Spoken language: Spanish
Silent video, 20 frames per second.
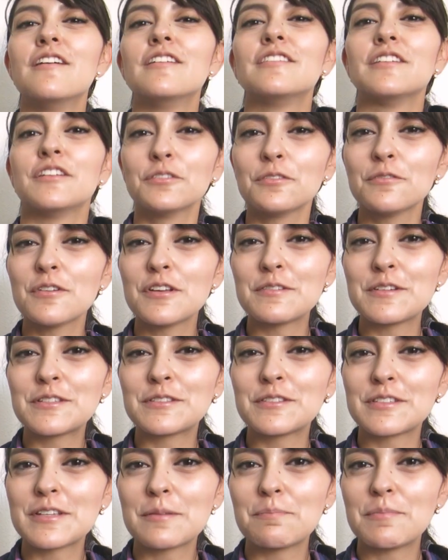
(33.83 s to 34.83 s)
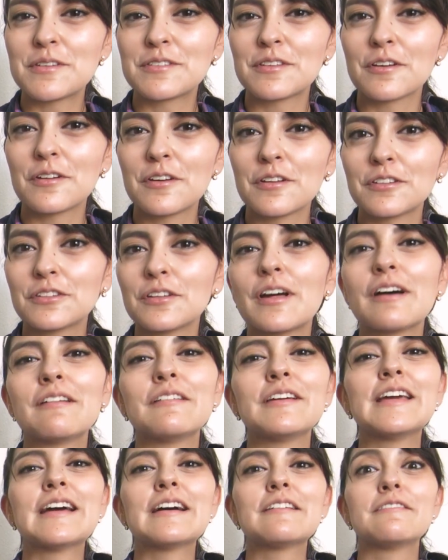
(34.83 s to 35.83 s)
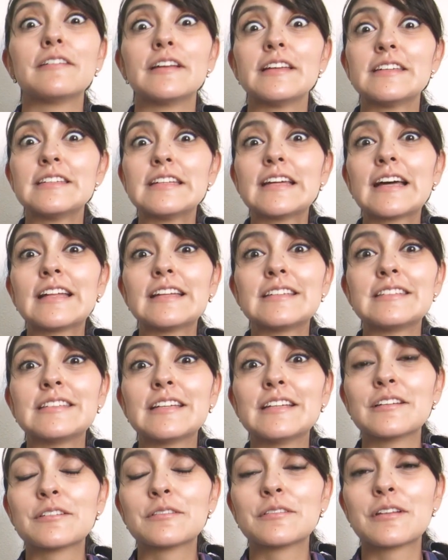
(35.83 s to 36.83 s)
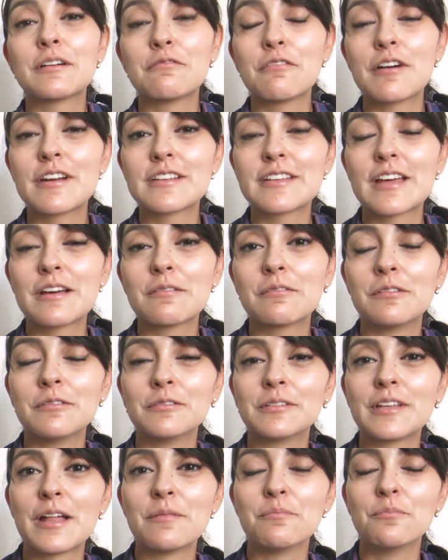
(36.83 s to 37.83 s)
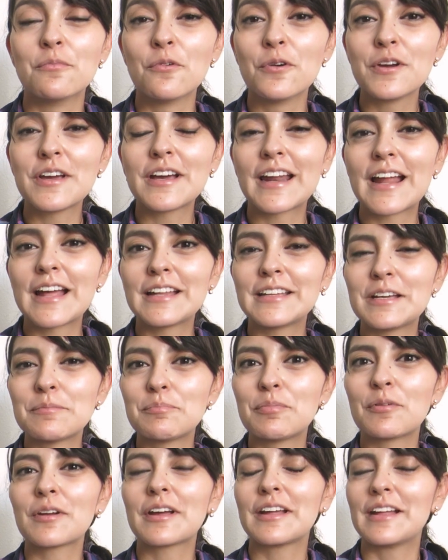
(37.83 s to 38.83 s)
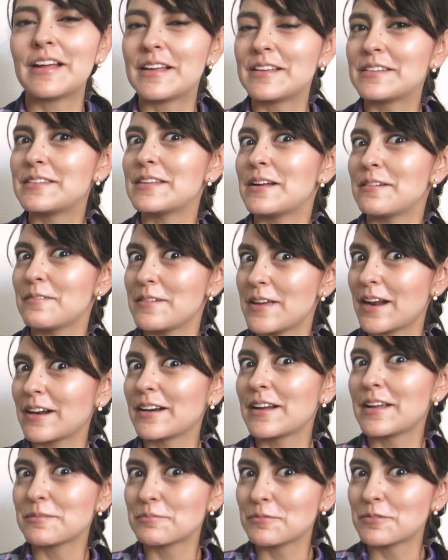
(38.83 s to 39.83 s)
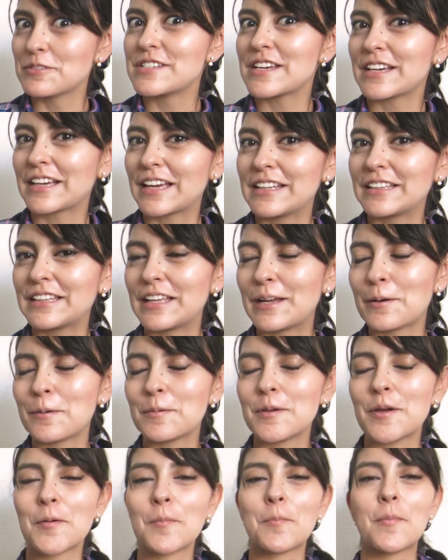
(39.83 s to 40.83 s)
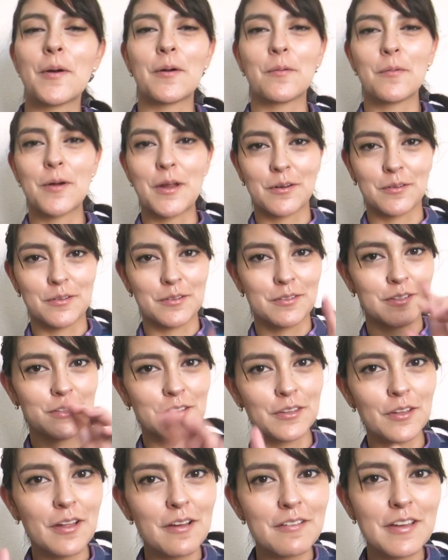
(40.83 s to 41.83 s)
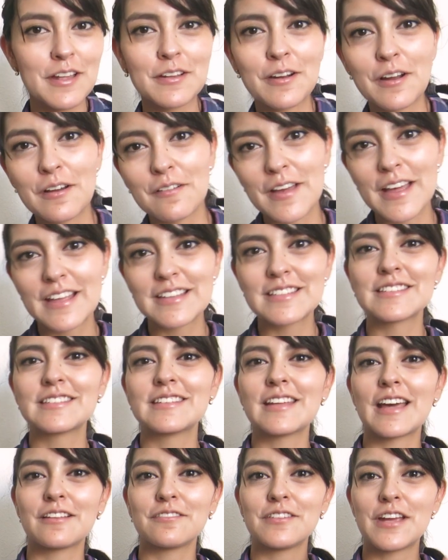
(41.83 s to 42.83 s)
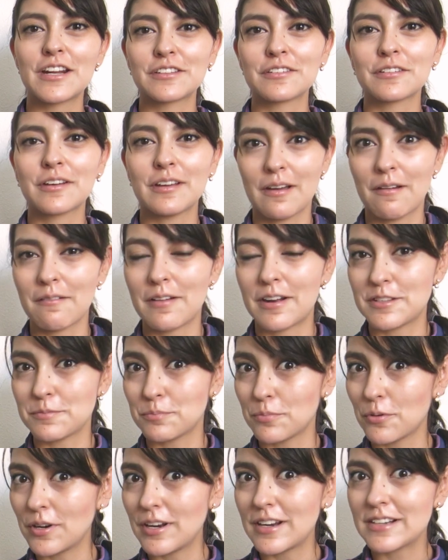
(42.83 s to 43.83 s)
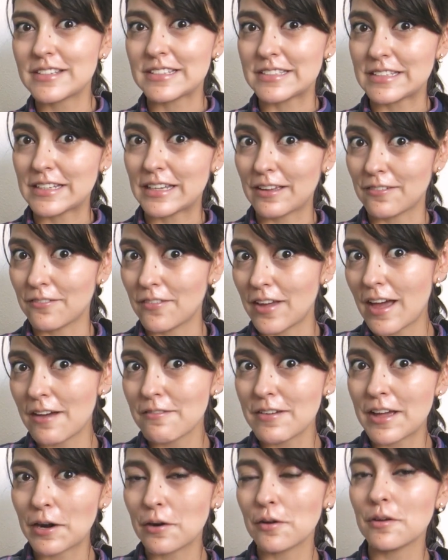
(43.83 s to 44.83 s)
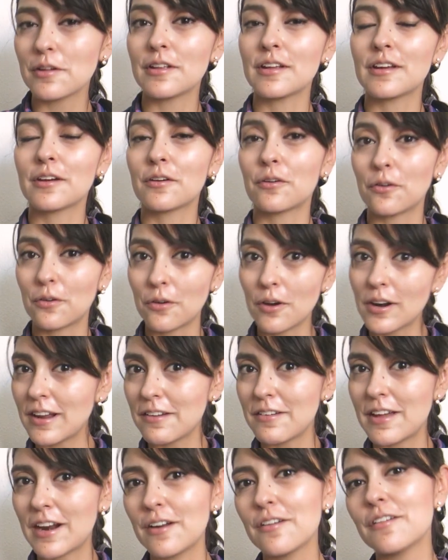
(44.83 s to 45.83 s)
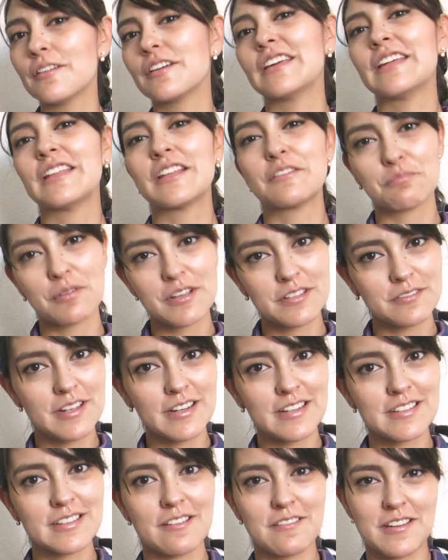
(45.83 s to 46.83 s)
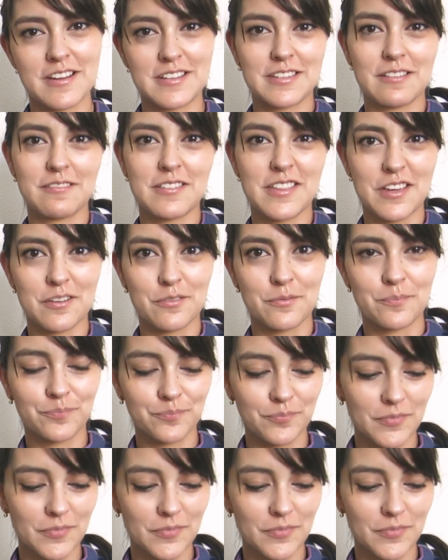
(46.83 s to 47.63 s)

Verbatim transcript: Si tú no has visto ese episodio todavía, felicidades, tienes una fuerza de voluntad muy grande porque desde el viernes mucha gente lo vio. Pero bueno, si todavía no lo ves, te advierto que va a haber spoilers, así que ve a verlo, corre a verlo y después vienes a ver este video.